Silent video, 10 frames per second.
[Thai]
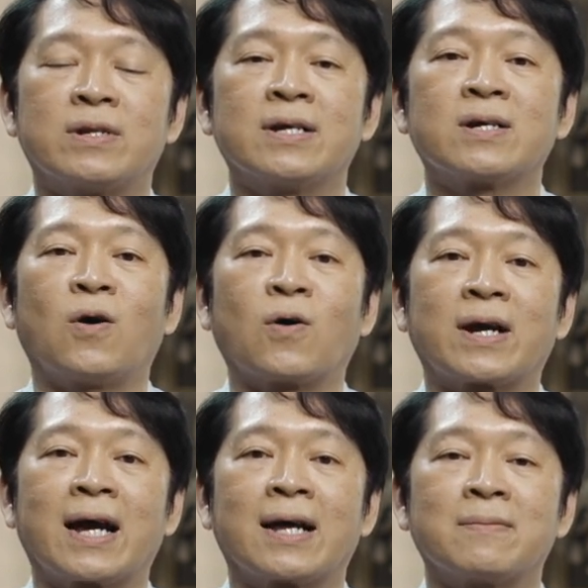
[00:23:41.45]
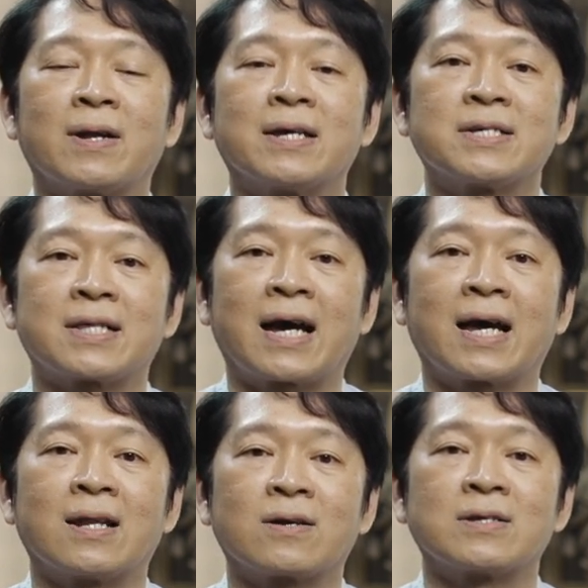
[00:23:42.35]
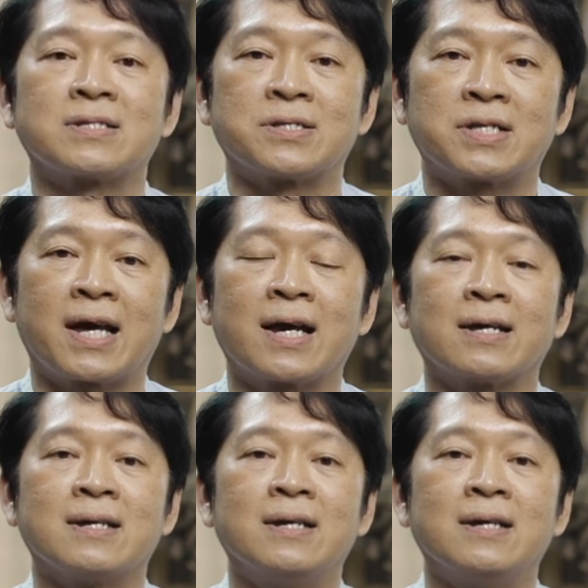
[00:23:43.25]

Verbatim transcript: เรื่องของการพระราชทานแล้วก็จัดสร้าง